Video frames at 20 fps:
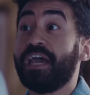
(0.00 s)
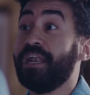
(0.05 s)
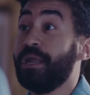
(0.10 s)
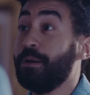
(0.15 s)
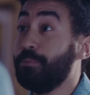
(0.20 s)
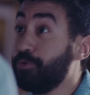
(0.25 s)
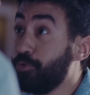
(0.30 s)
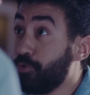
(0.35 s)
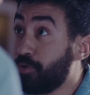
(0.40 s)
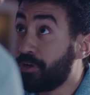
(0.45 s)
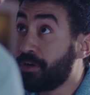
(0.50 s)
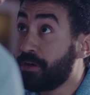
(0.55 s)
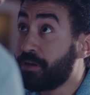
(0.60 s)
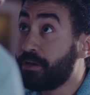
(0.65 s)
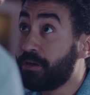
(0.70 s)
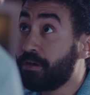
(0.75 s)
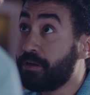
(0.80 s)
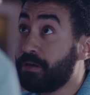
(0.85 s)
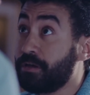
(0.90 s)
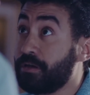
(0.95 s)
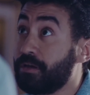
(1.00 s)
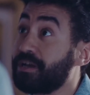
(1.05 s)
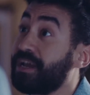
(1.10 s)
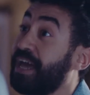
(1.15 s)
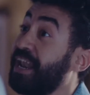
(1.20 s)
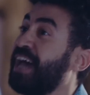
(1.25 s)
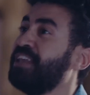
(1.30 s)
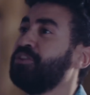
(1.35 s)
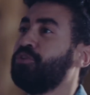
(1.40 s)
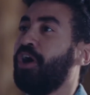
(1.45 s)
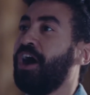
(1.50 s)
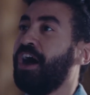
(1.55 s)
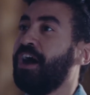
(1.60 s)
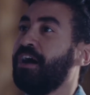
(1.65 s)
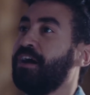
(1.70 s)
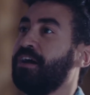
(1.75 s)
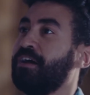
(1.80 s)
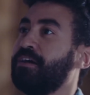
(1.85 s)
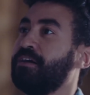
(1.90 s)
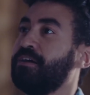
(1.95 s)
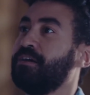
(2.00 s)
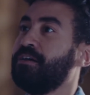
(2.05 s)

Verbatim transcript: يعني ابوك كان عنده حق